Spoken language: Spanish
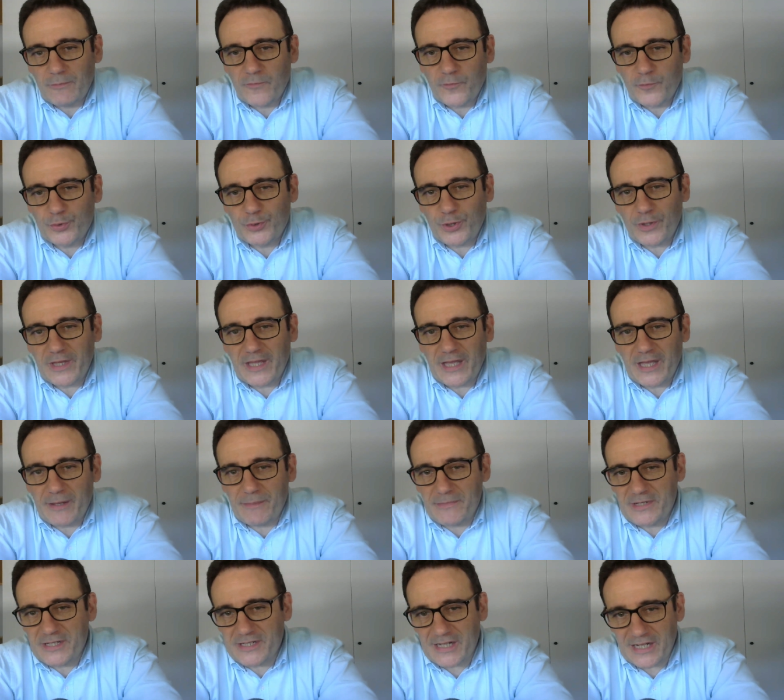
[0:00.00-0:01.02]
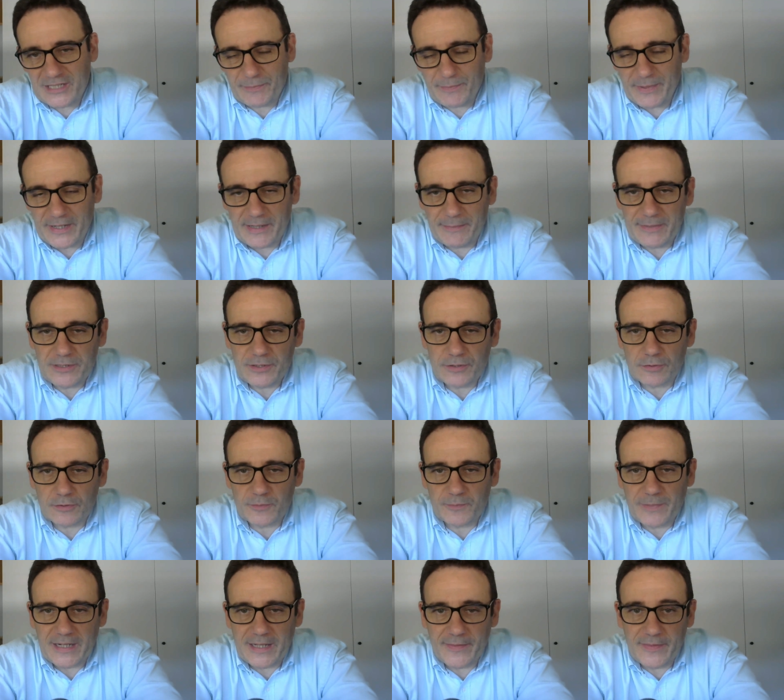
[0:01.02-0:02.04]
fruto de mis
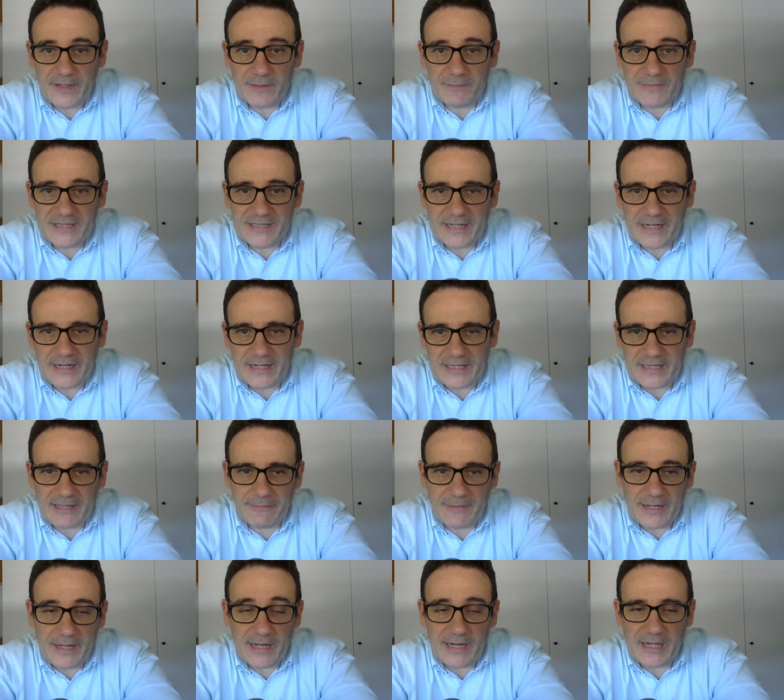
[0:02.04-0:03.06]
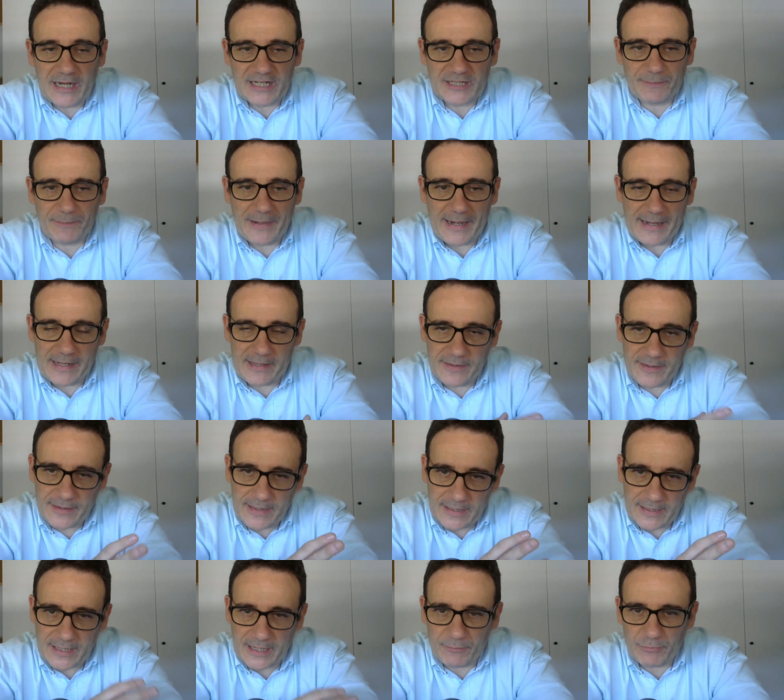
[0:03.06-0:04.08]
experimentos para hacer más agradable la
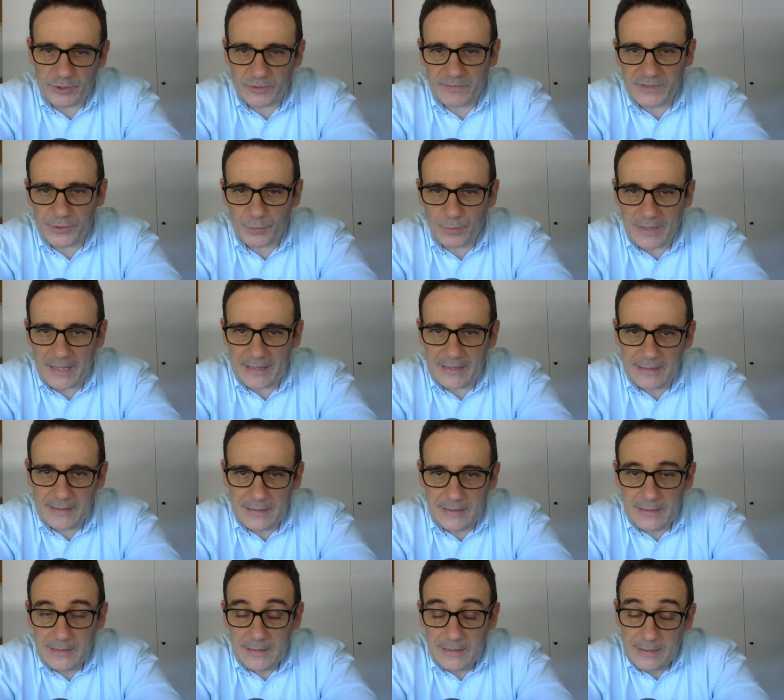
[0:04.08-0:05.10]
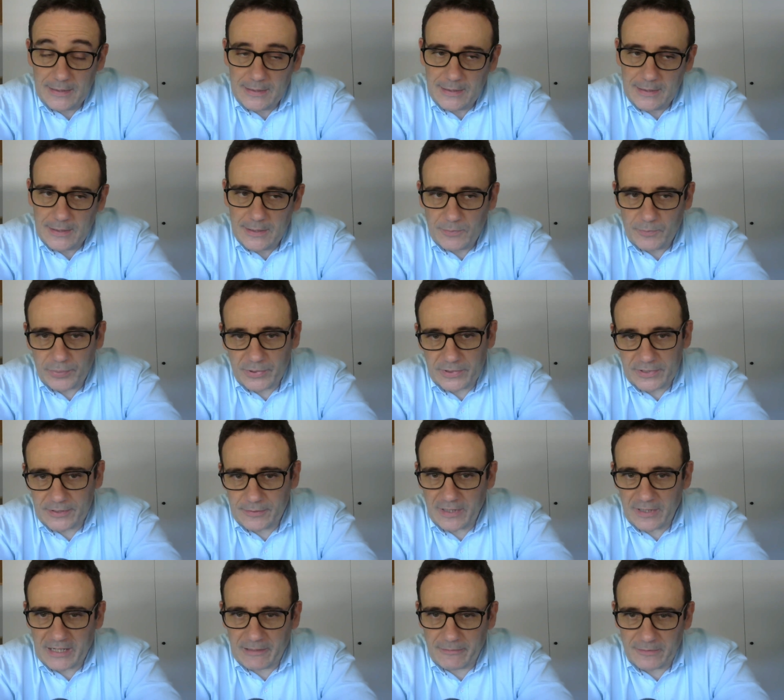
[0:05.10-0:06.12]
experiencia, digamos, visual, pues
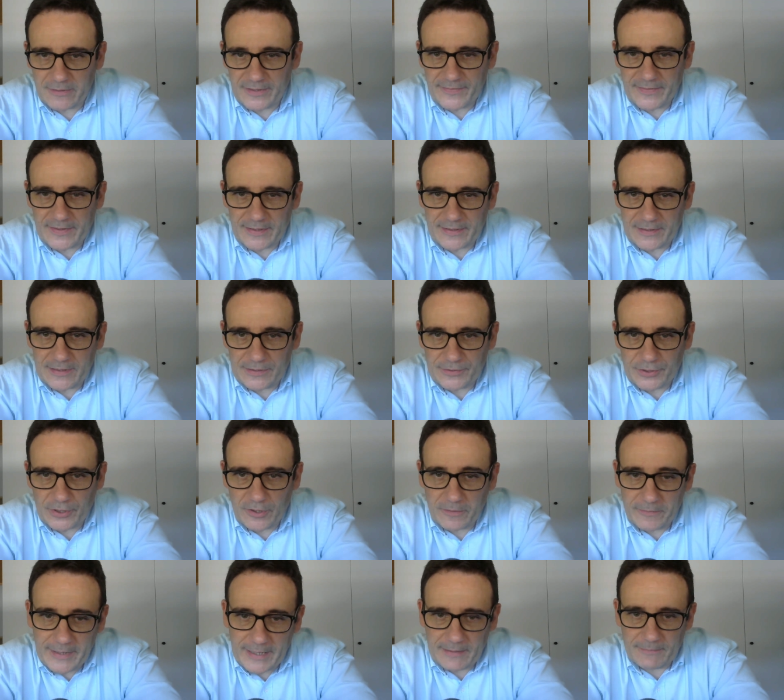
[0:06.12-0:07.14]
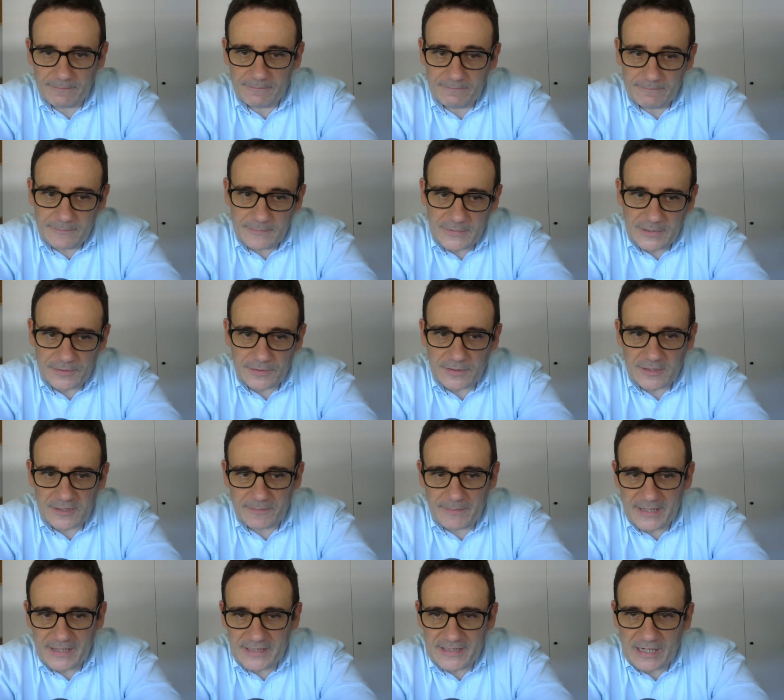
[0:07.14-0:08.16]
no lo acabo de hacer del todo bien. Y
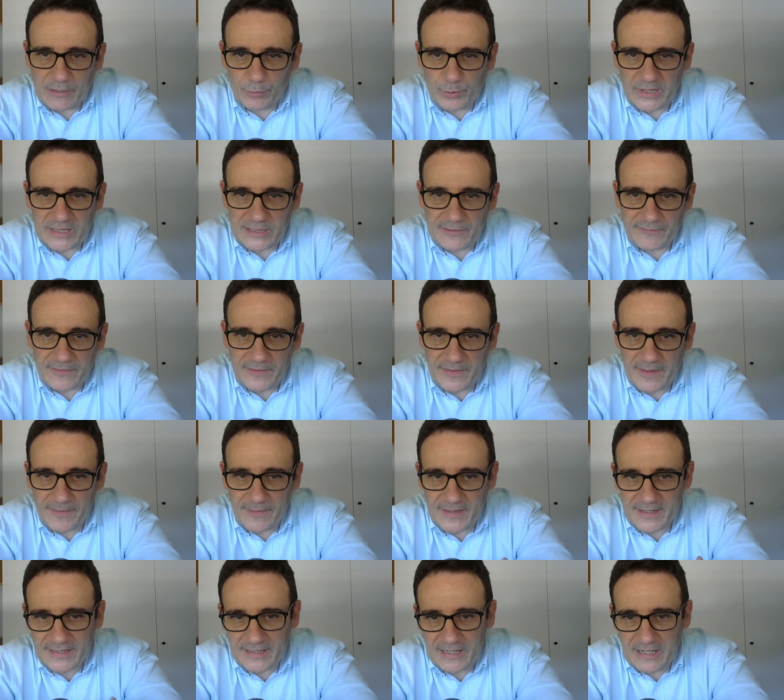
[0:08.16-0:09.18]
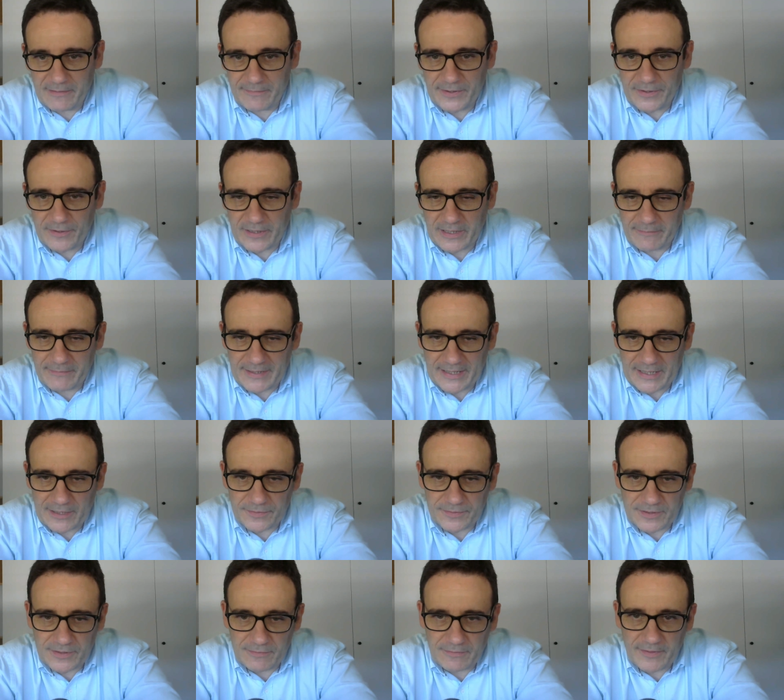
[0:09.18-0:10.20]
entonces veréis algunas deficiencias en el vídeo que viene a
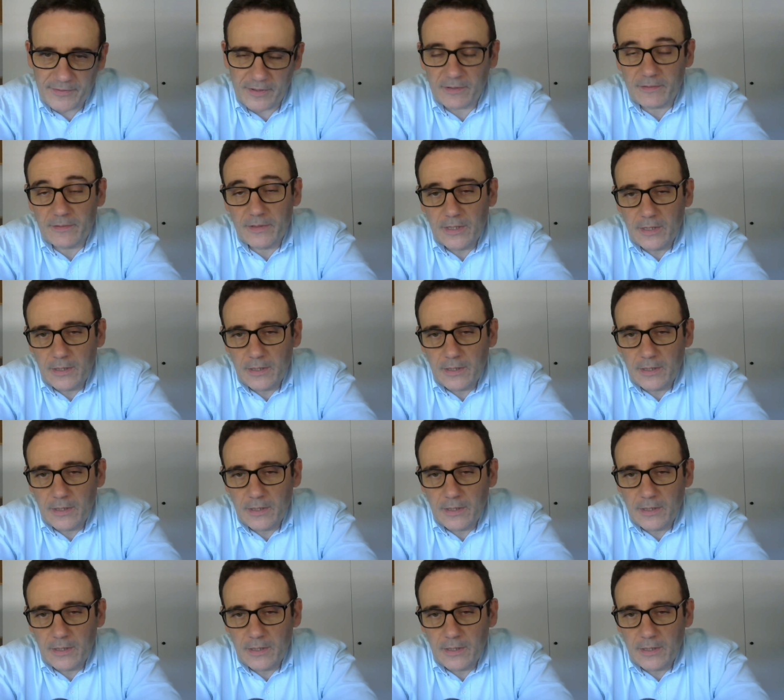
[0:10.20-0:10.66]
continuación.